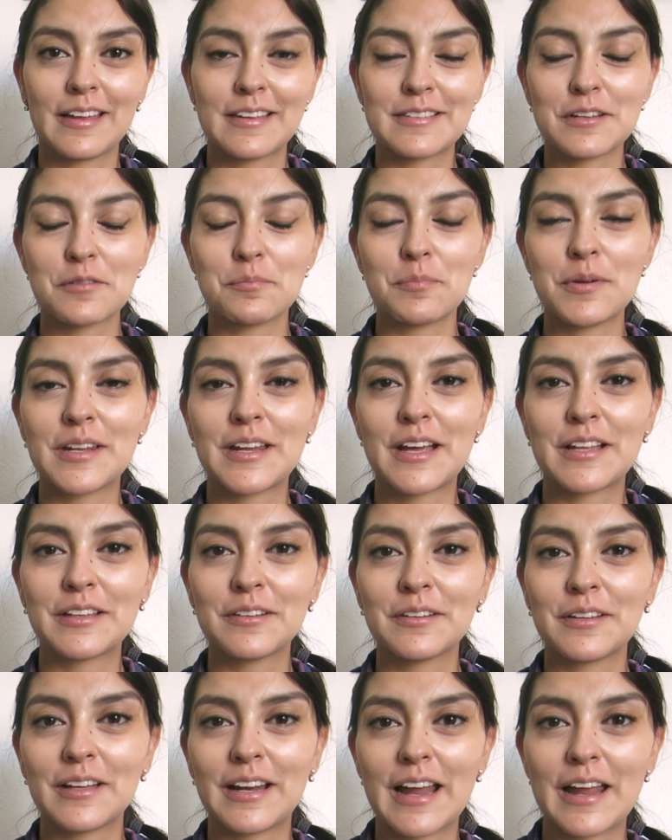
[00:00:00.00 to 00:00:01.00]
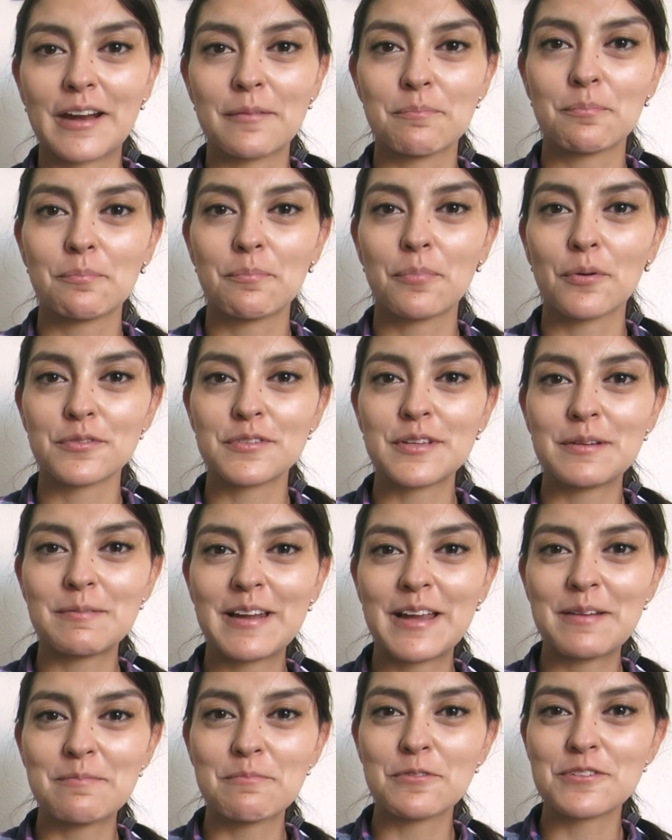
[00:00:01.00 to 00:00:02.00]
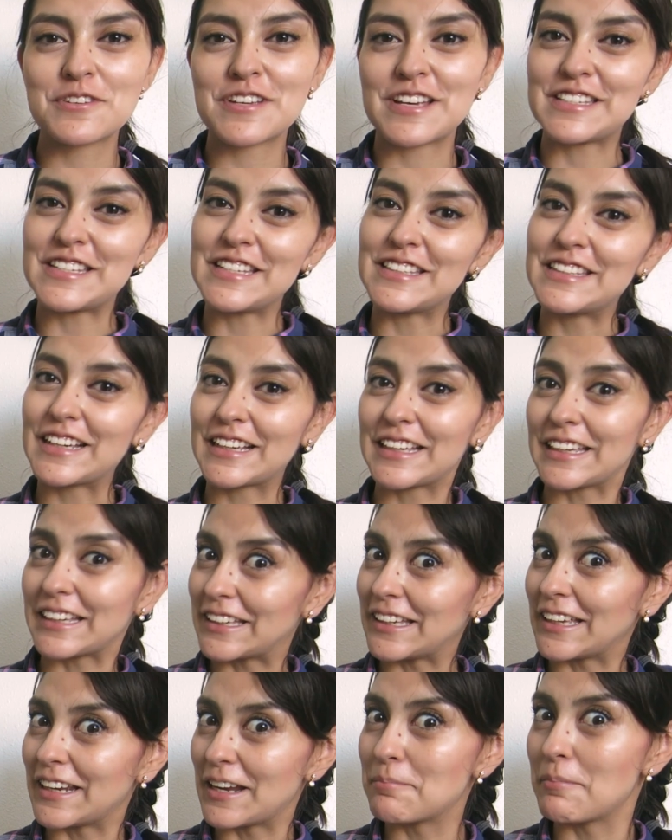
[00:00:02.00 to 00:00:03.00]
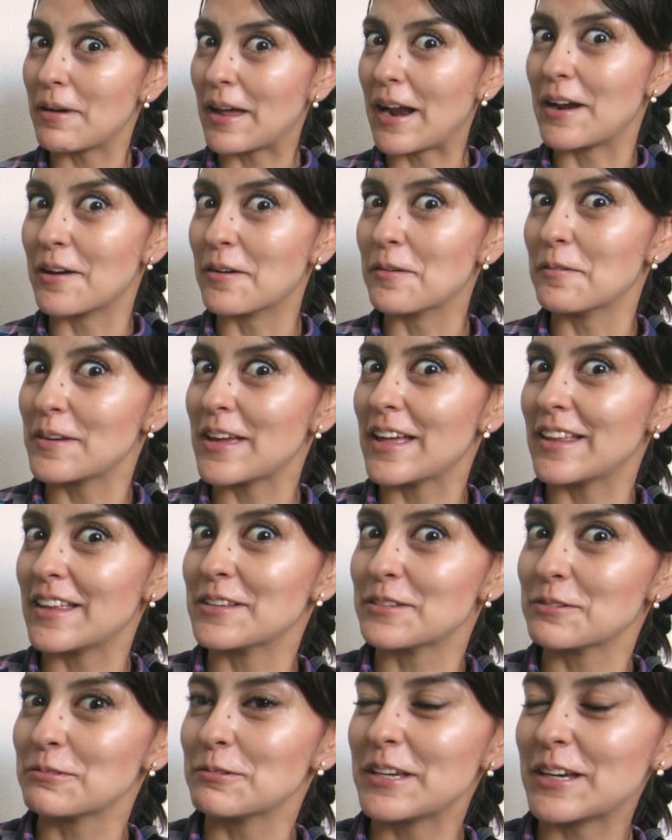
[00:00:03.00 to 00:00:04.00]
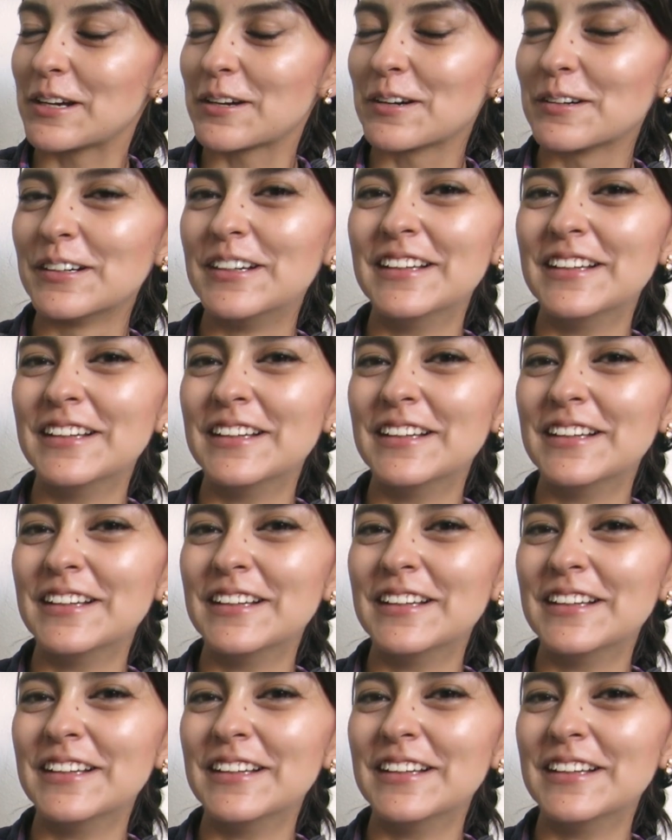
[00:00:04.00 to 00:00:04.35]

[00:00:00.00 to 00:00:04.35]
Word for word: está opinando de la posible muchachita que quiere para novia de su hijo.